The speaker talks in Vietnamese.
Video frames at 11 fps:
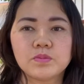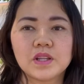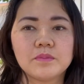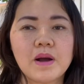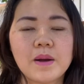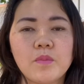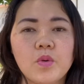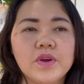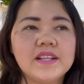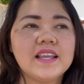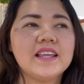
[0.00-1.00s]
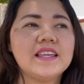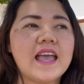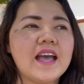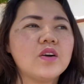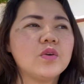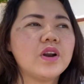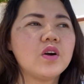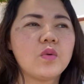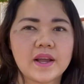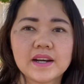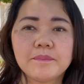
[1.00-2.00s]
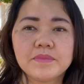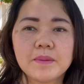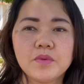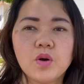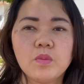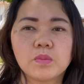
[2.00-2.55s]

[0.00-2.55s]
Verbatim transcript: tuần 3 buổi thì giá của nó khoảng 500 đô một,